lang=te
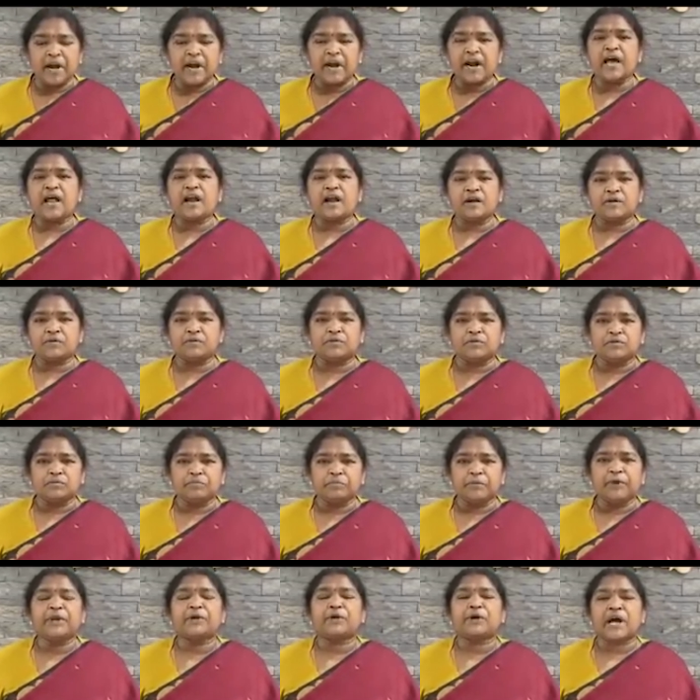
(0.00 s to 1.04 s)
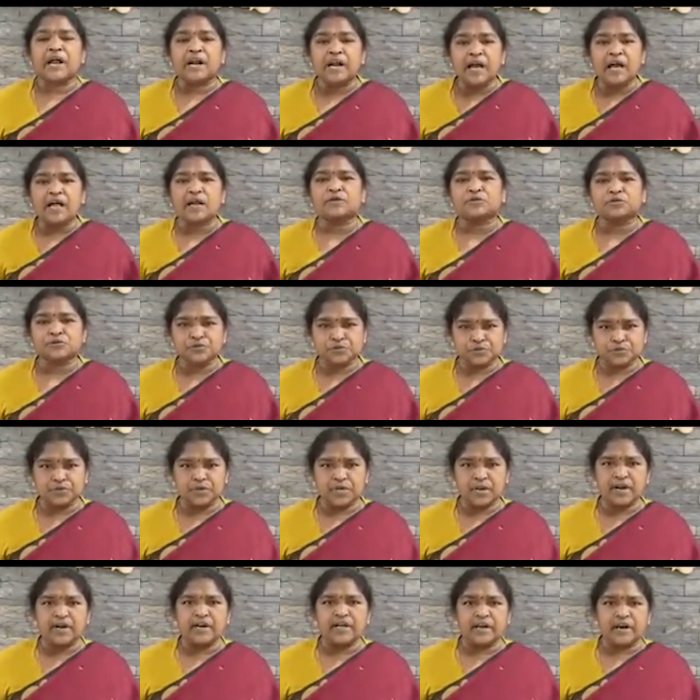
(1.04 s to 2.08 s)
మరణాలను మీరు కళ్ళారా
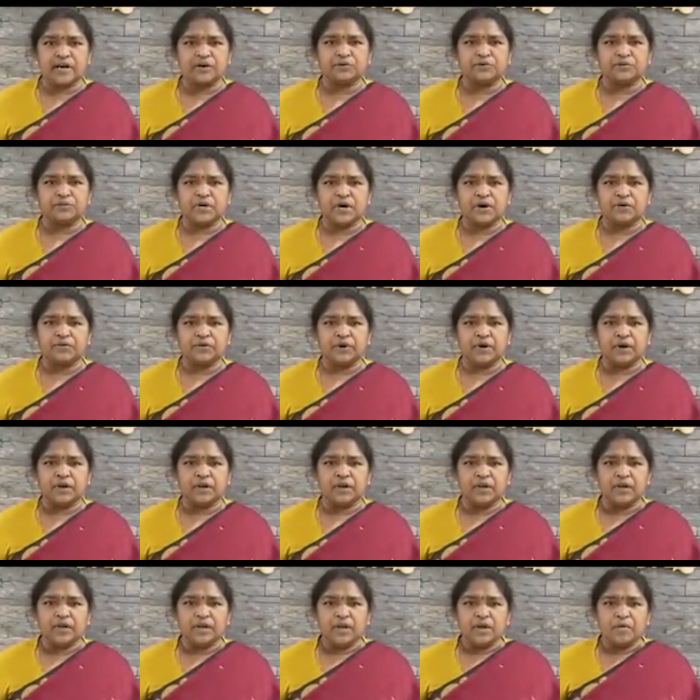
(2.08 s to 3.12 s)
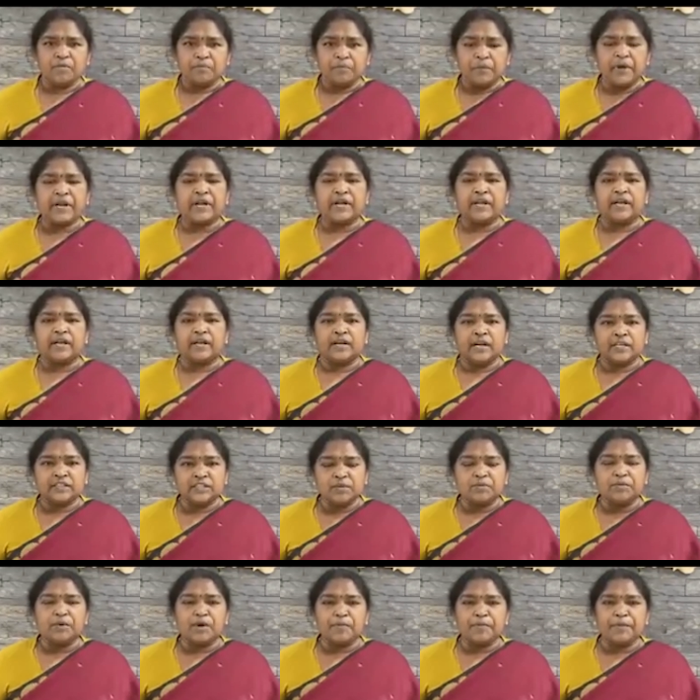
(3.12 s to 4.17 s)
చూస్తున్నారని నేను అడుగుతా ఉన్నా మరి
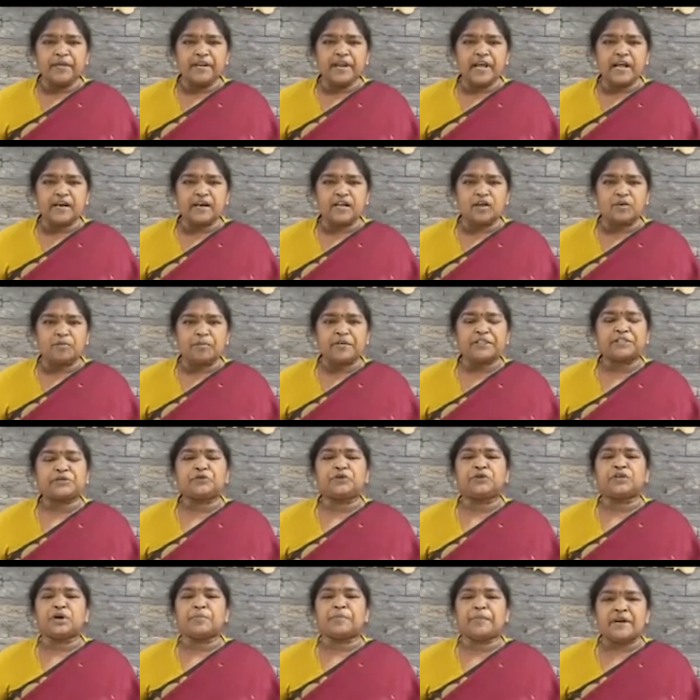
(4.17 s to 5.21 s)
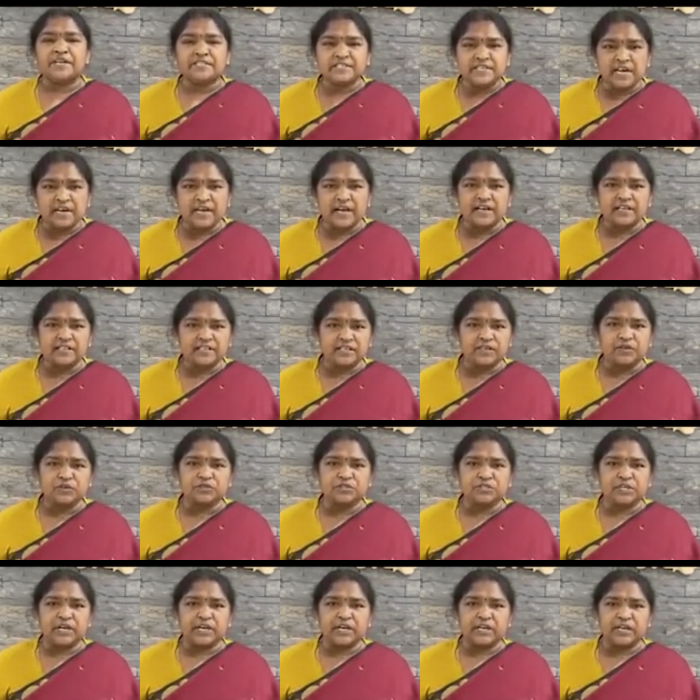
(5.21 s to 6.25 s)
గతంలో మీరే అన్నారు బతుకుంటే బలిశాఖైనా
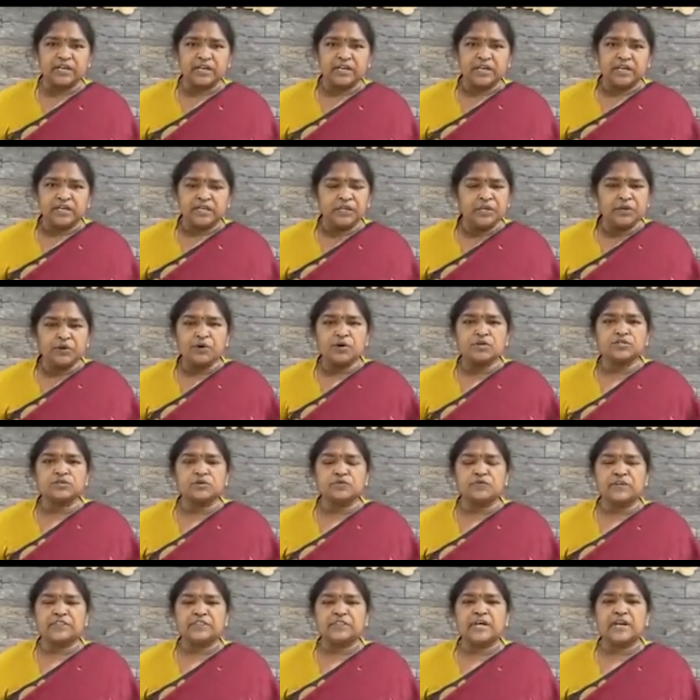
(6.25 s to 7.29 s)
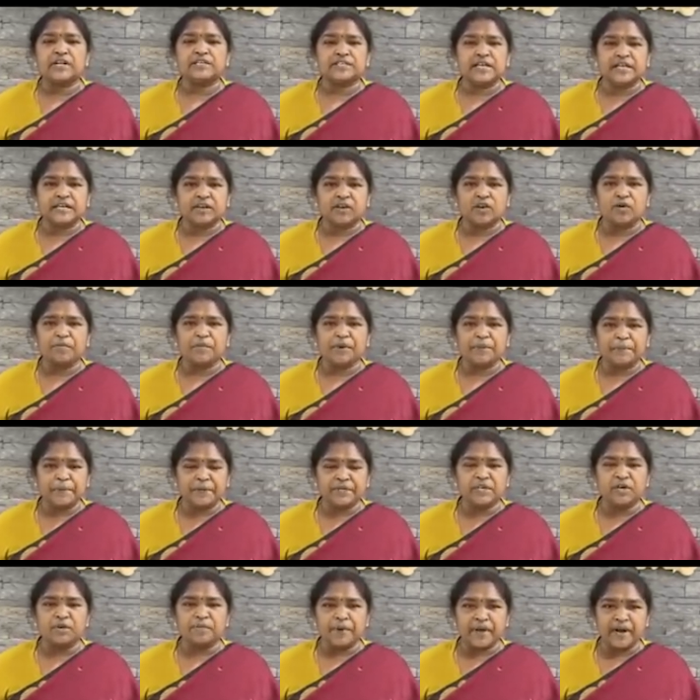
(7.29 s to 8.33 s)
తినొచ్చని ఈ రోజు వందల సంఖ్యలో
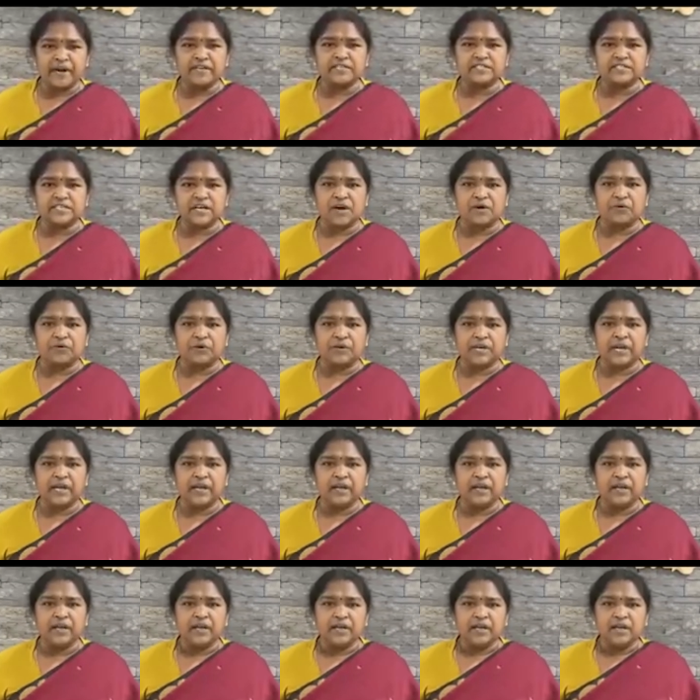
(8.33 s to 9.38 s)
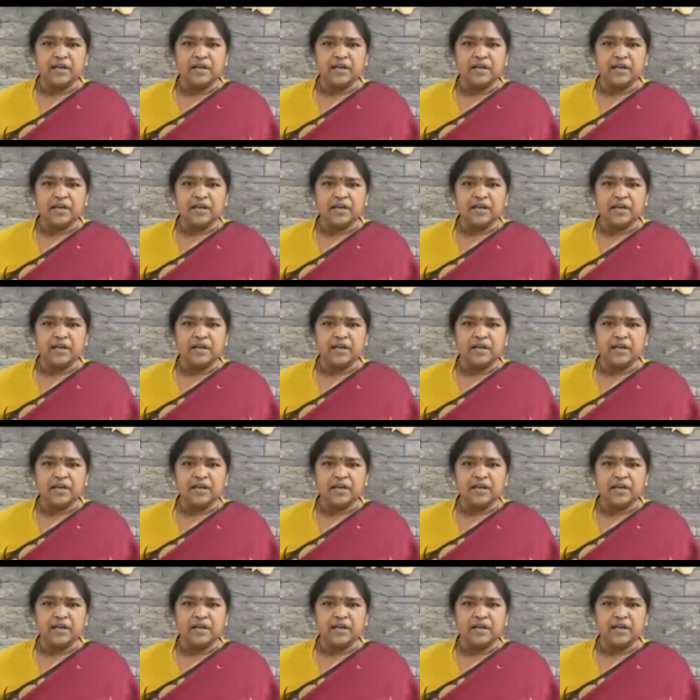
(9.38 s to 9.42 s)
ప్రజలు మరణిస్తూ ఉంటే